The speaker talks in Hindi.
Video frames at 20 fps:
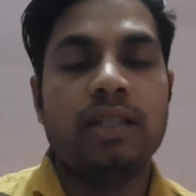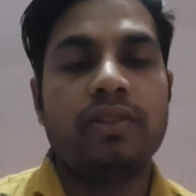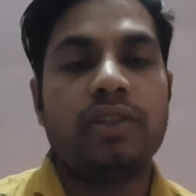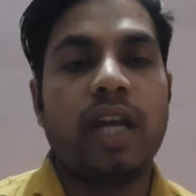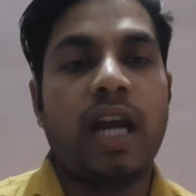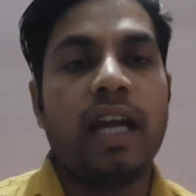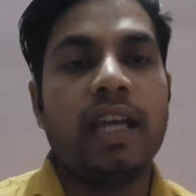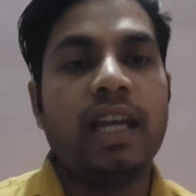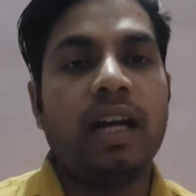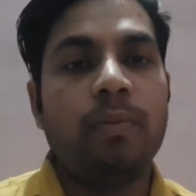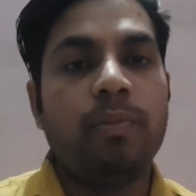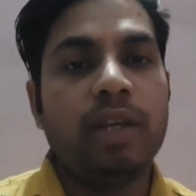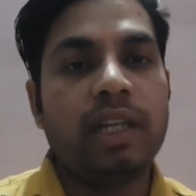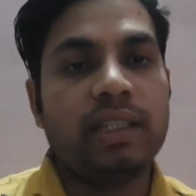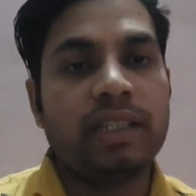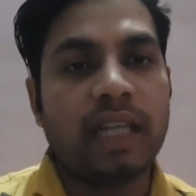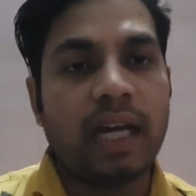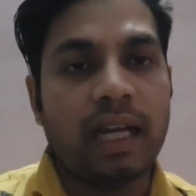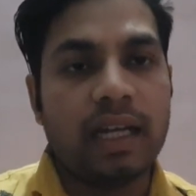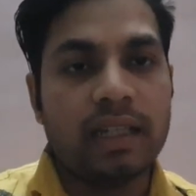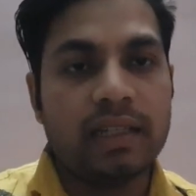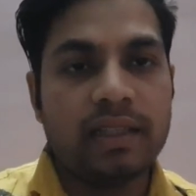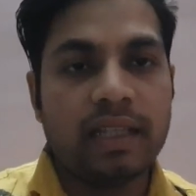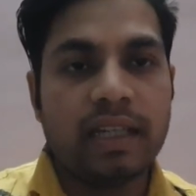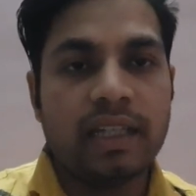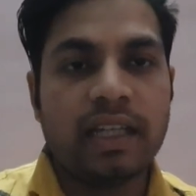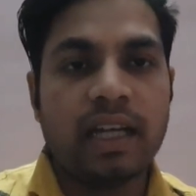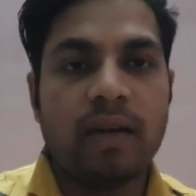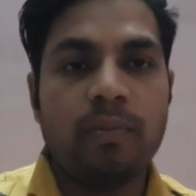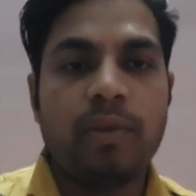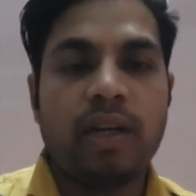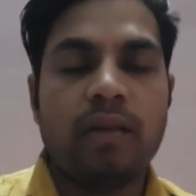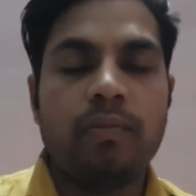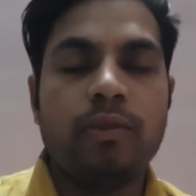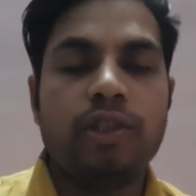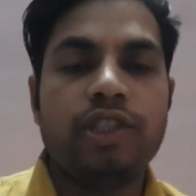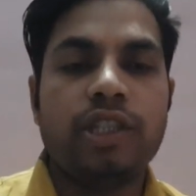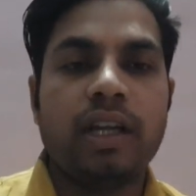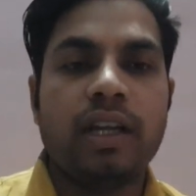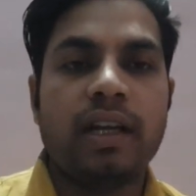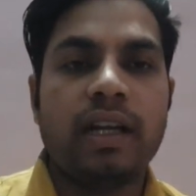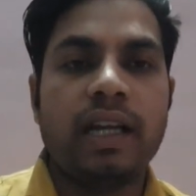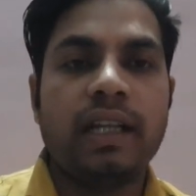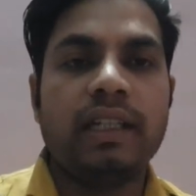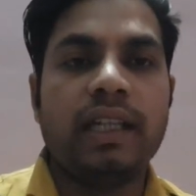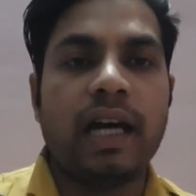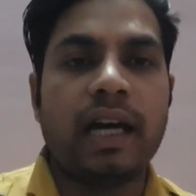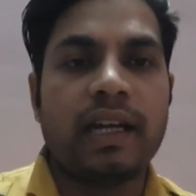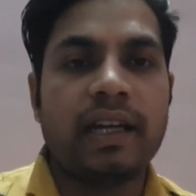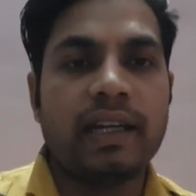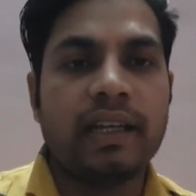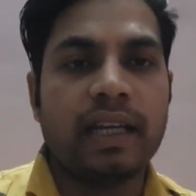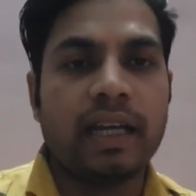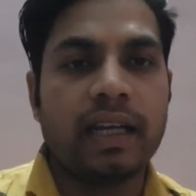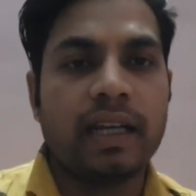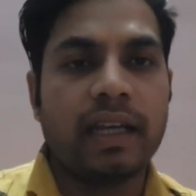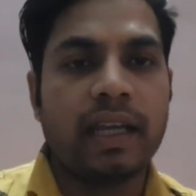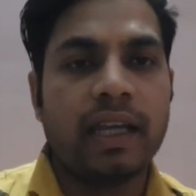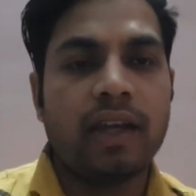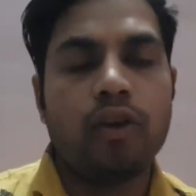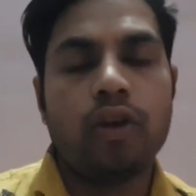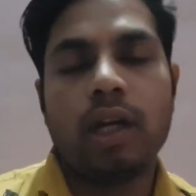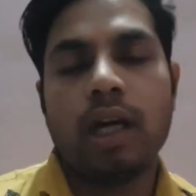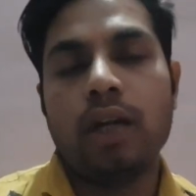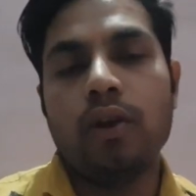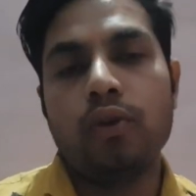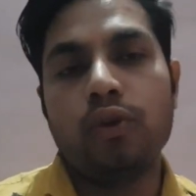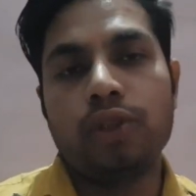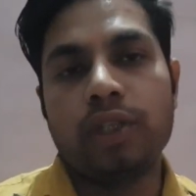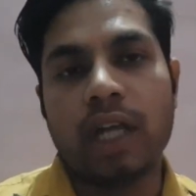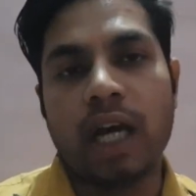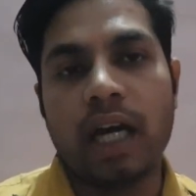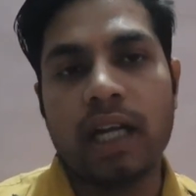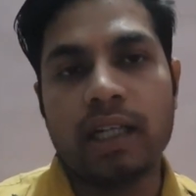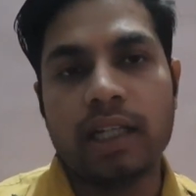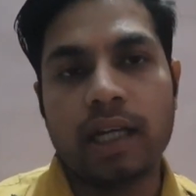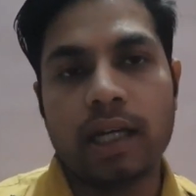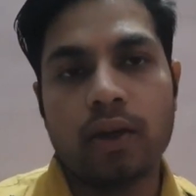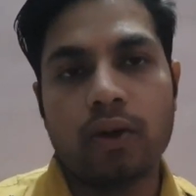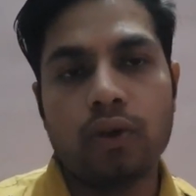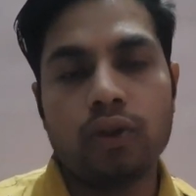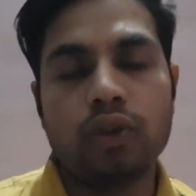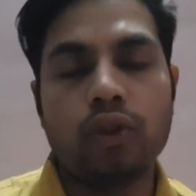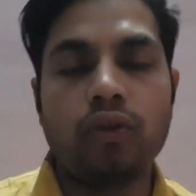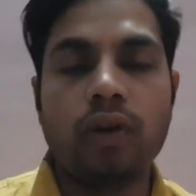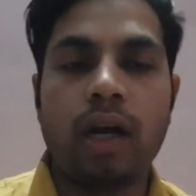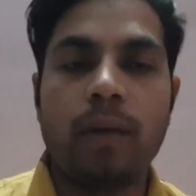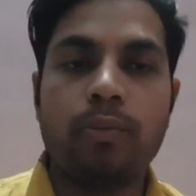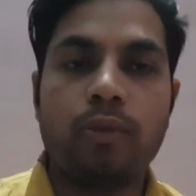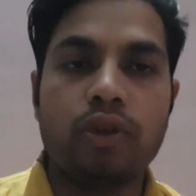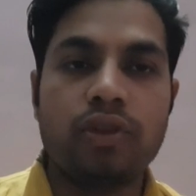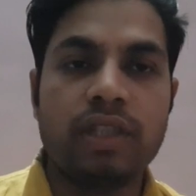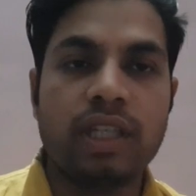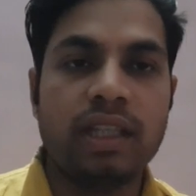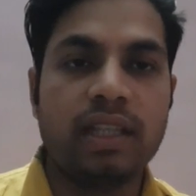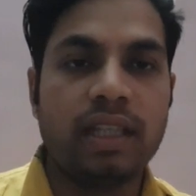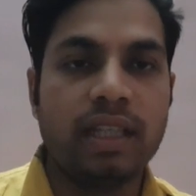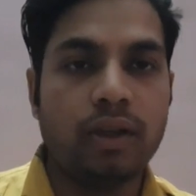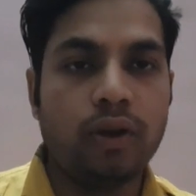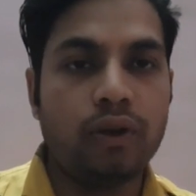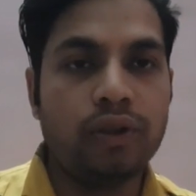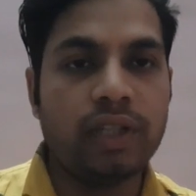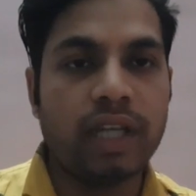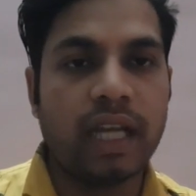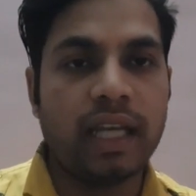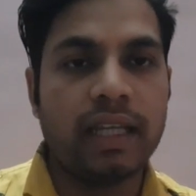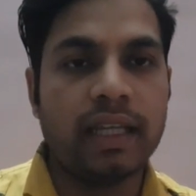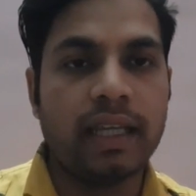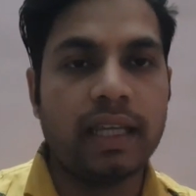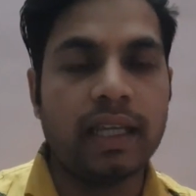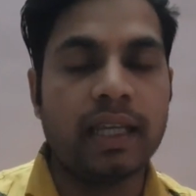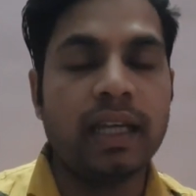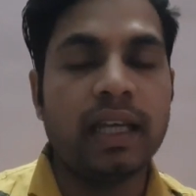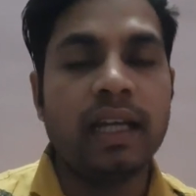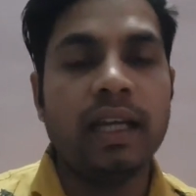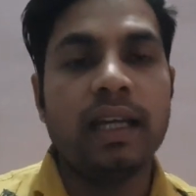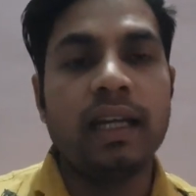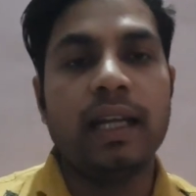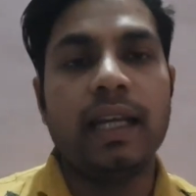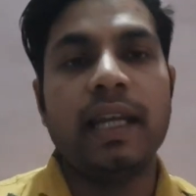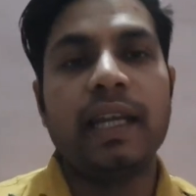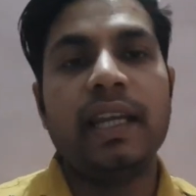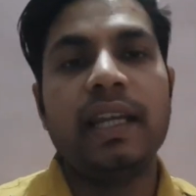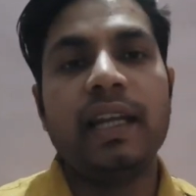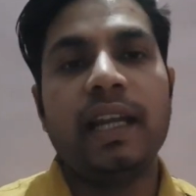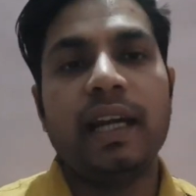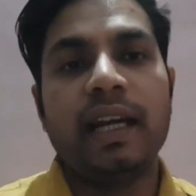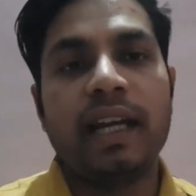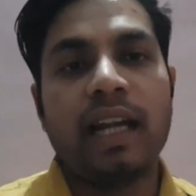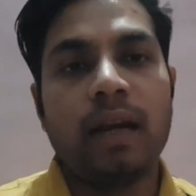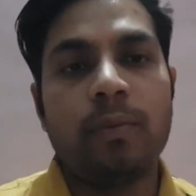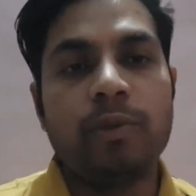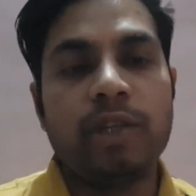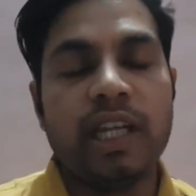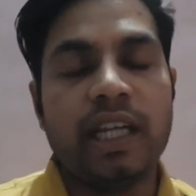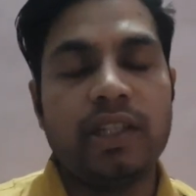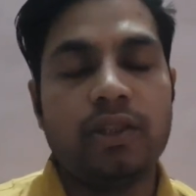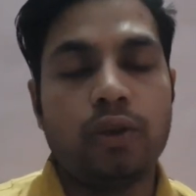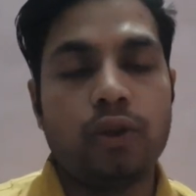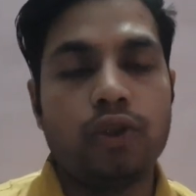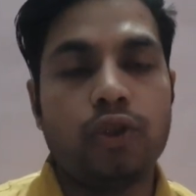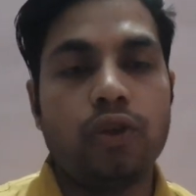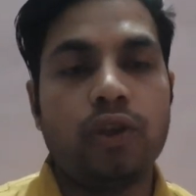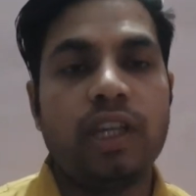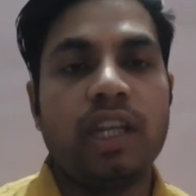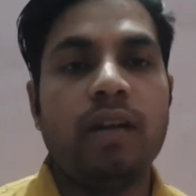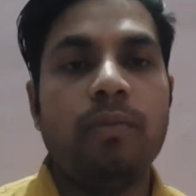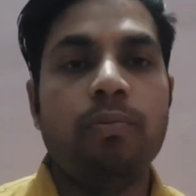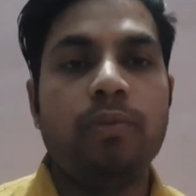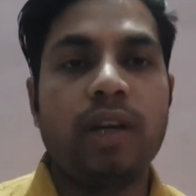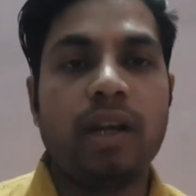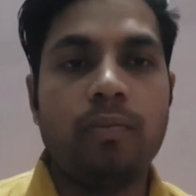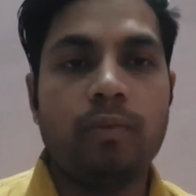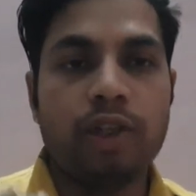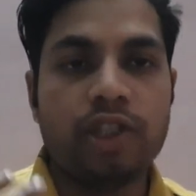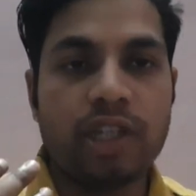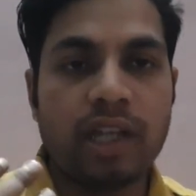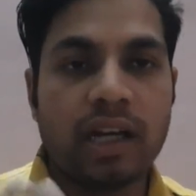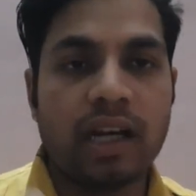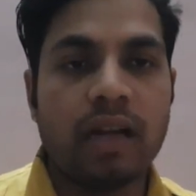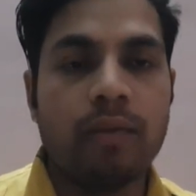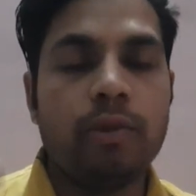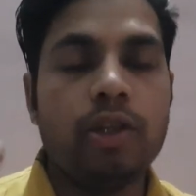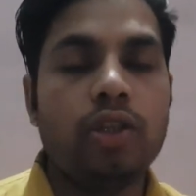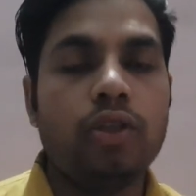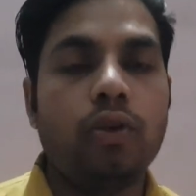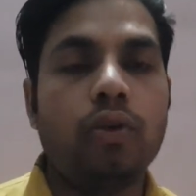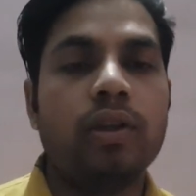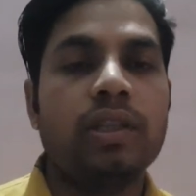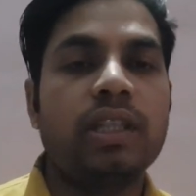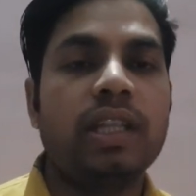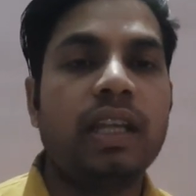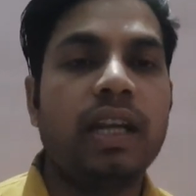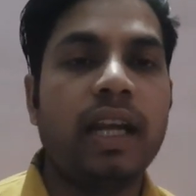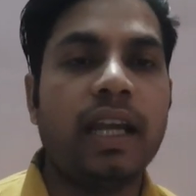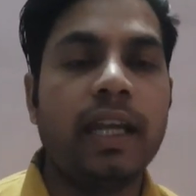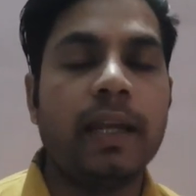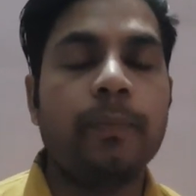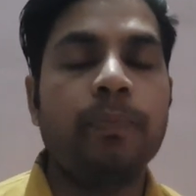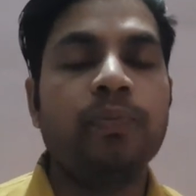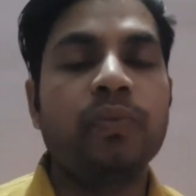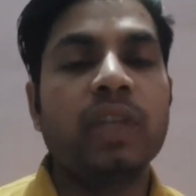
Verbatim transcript: चाहे आप इकतालीस दिन का ब्रह्मचर्य धारण करके और अनुष्ठान करो तो आपको सिद्धि हो जाएगी लेकिन अगर आप ये सोचो कि हम ब्रह्मचर्य भी तोड़ते रहें